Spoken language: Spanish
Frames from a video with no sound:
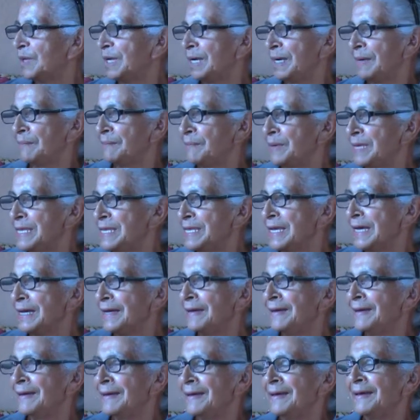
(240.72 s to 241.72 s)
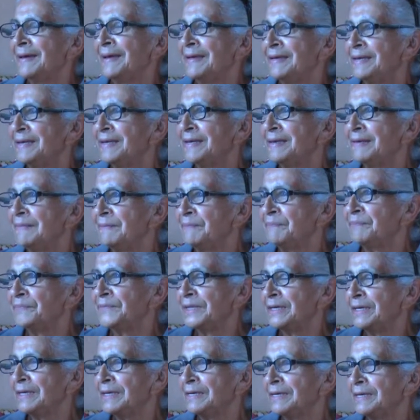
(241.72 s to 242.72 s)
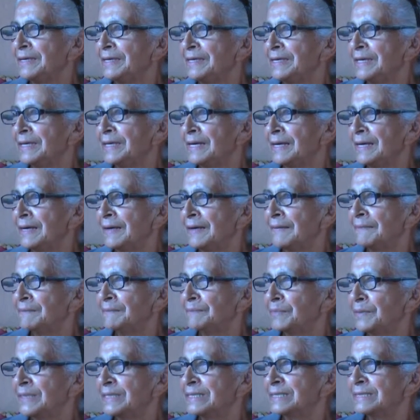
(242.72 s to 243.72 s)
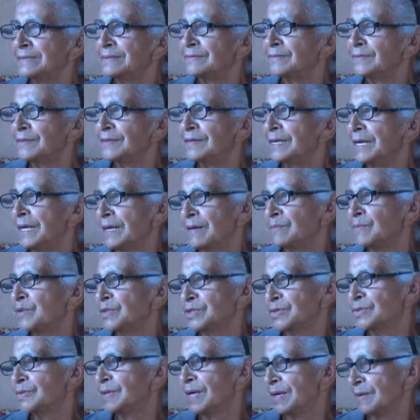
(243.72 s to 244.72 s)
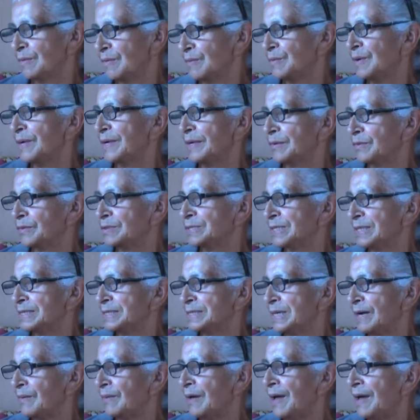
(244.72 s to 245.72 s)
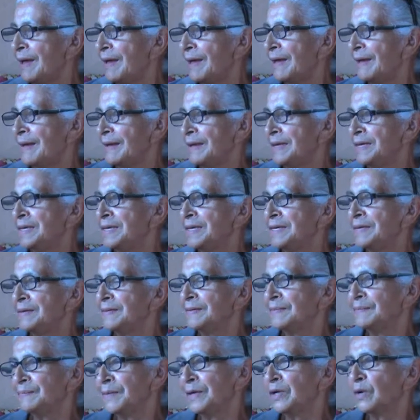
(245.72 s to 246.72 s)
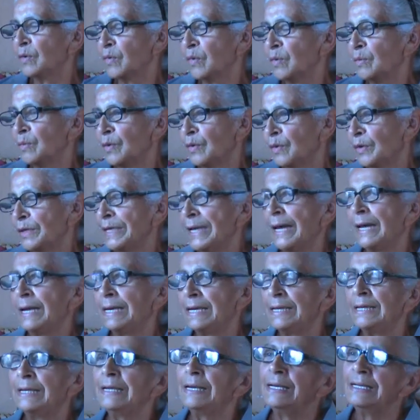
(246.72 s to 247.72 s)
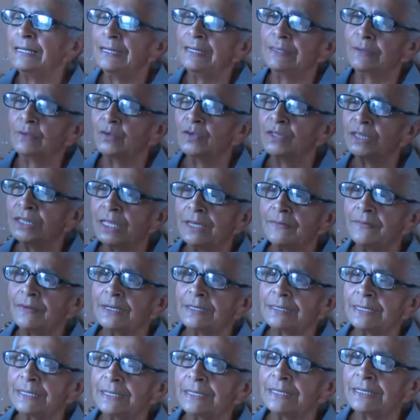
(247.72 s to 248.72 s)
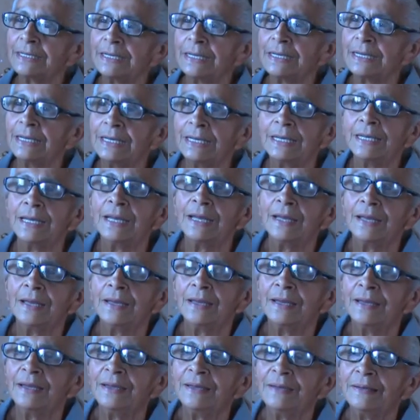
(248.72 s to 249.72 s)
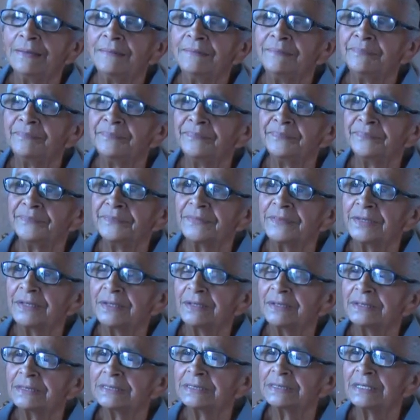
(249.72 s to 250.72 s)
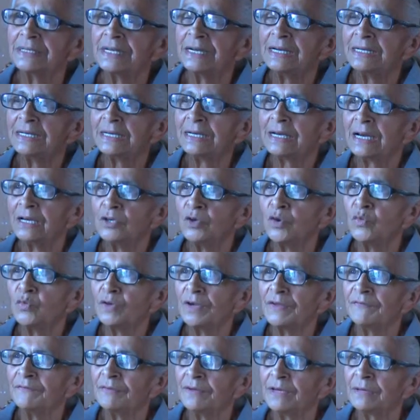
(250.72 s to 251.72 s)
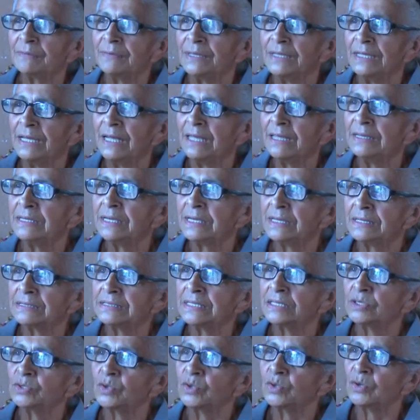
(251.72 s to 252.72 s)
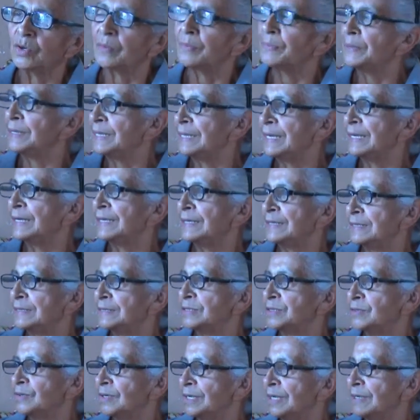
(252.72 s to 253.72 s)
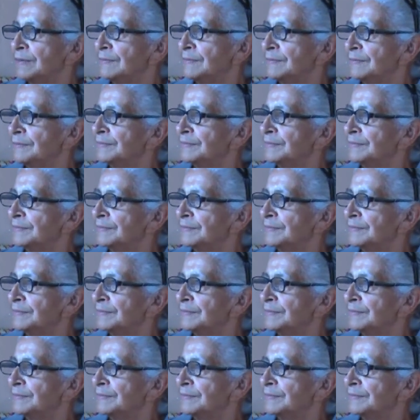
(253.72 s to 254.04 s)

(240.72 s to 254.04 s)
de la piña y, eh, era pues una hermosura como se cosechaba. pero como ya le, conté, ¿verdad?, de que em, le cayó una enfermedad y casi todos los piñales destruyeron,